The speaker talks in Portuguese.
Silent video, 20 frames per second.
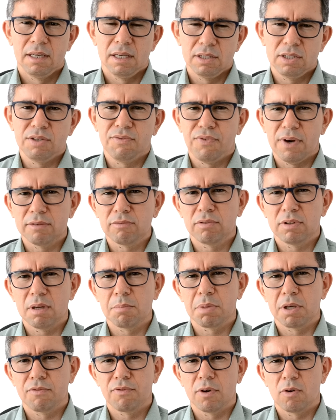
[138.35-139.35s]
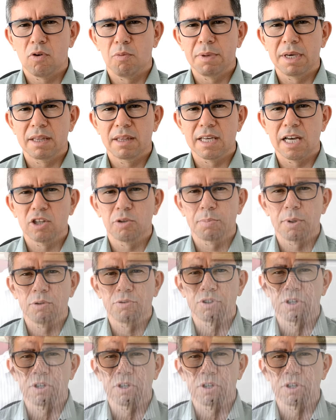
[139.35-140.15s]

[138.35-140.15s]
Esse fato também foi comentado pelo